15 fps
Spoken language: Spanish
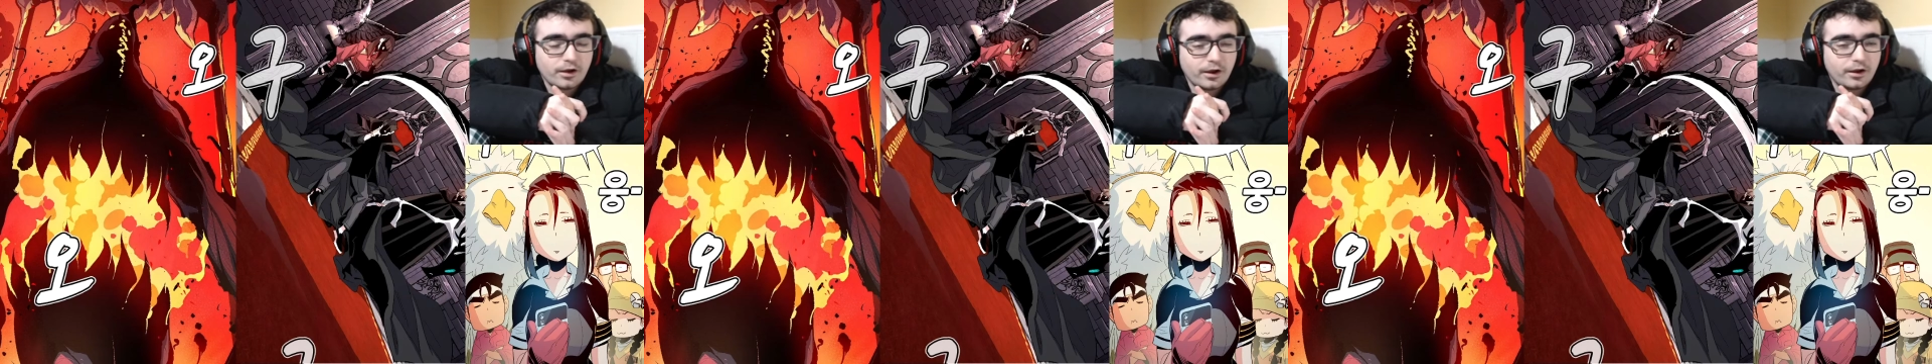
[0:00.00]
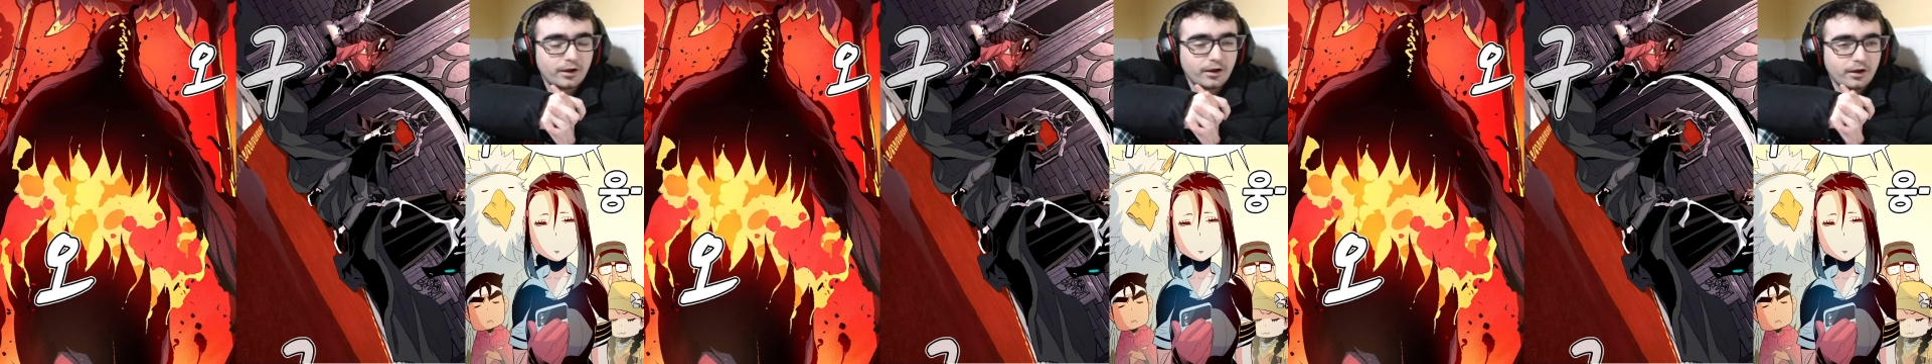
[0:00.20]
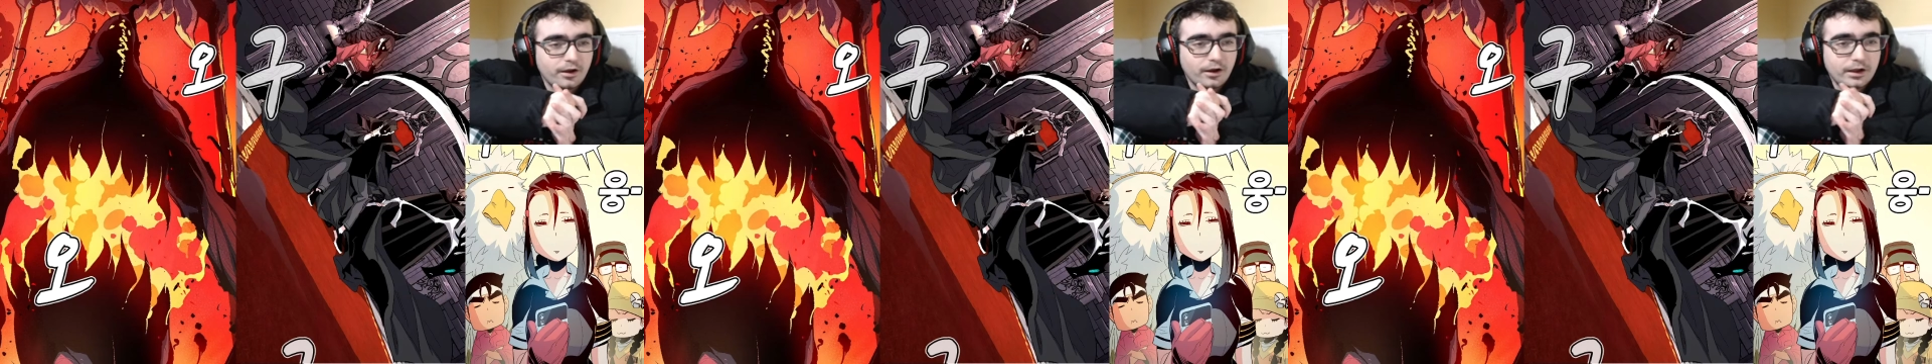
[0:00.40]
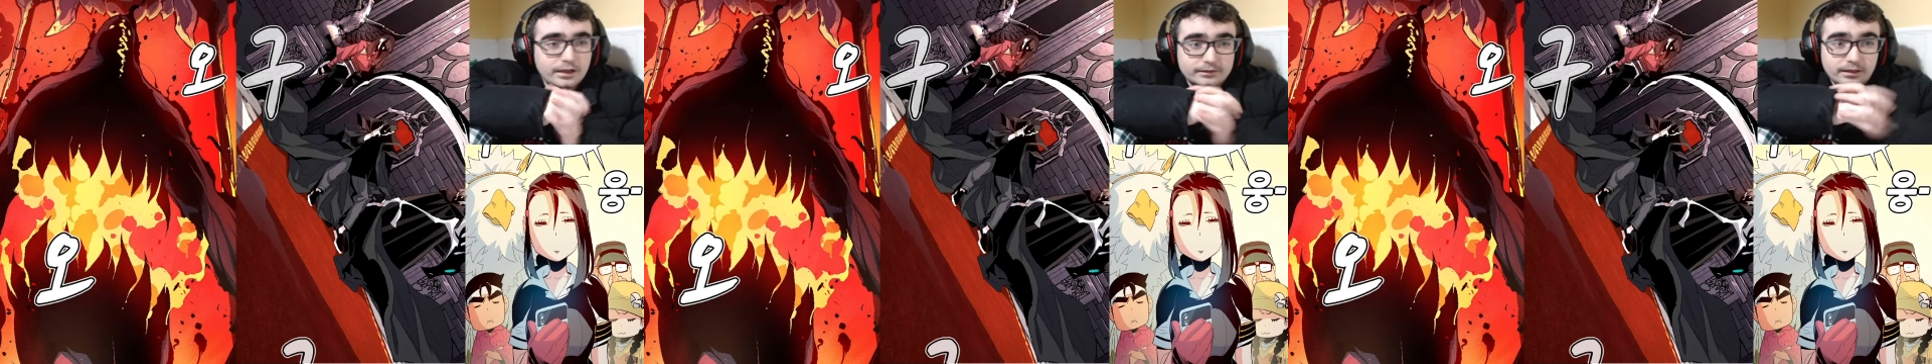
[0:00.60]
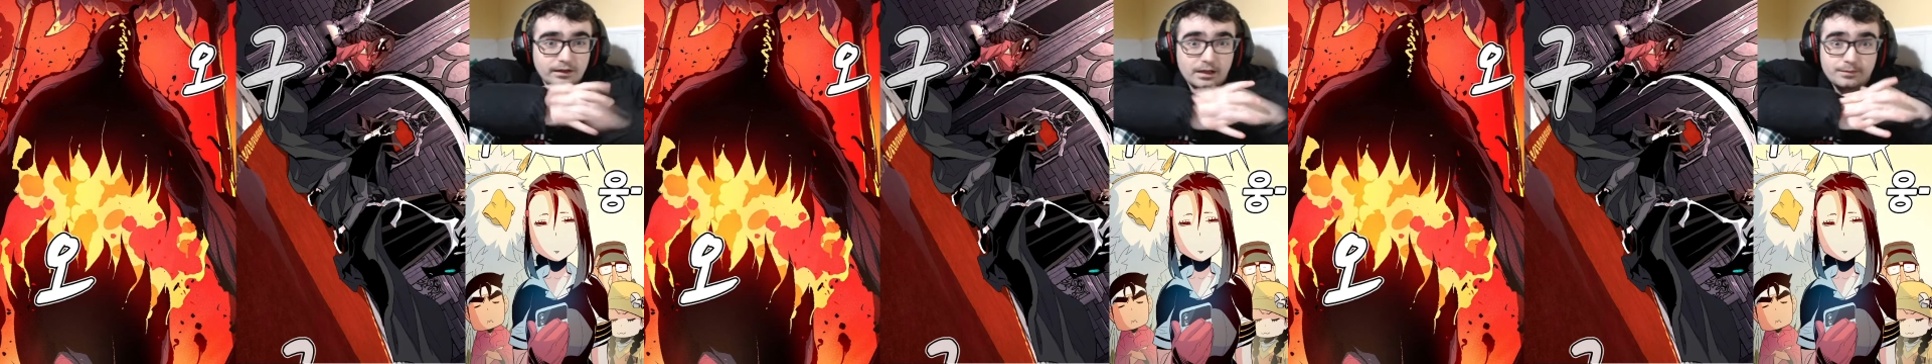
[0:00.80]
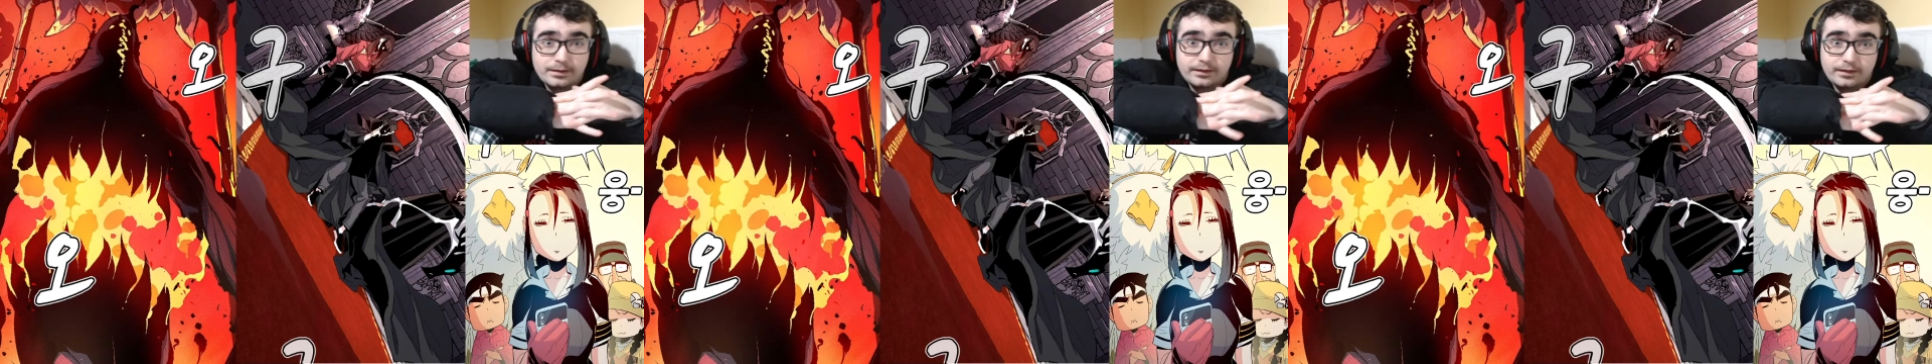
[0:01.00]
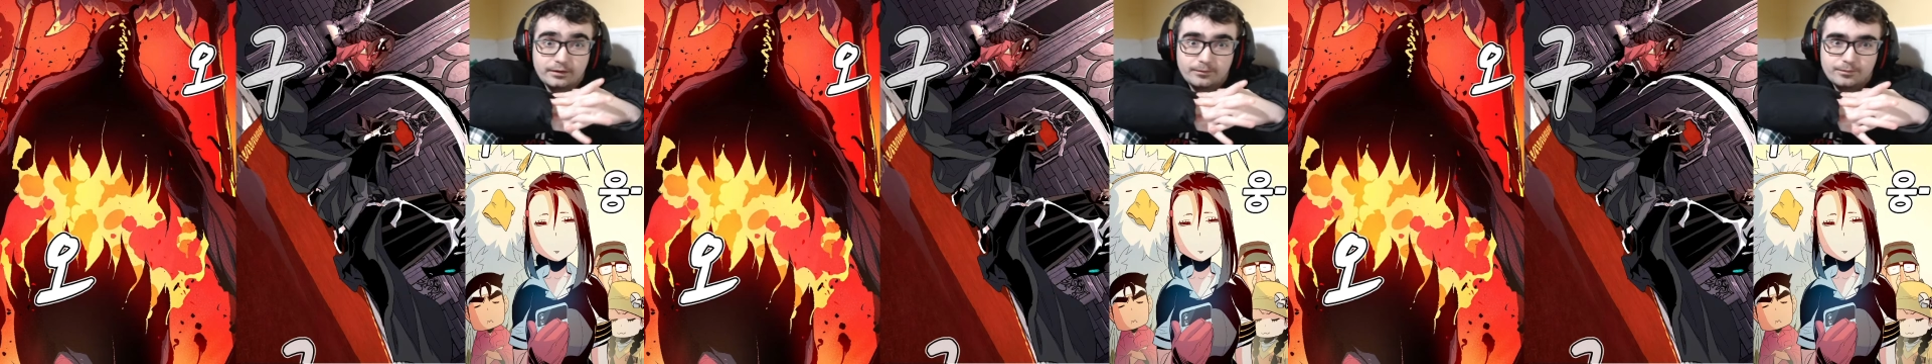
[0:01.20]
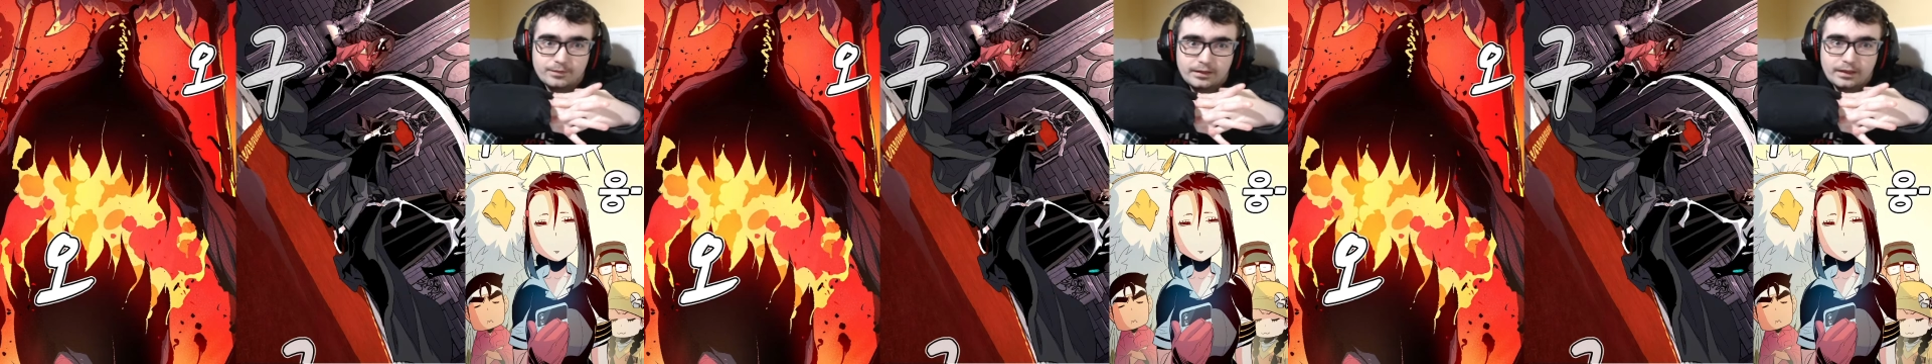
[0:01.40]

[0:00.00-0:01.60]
Eh, está, ahí me he quedado.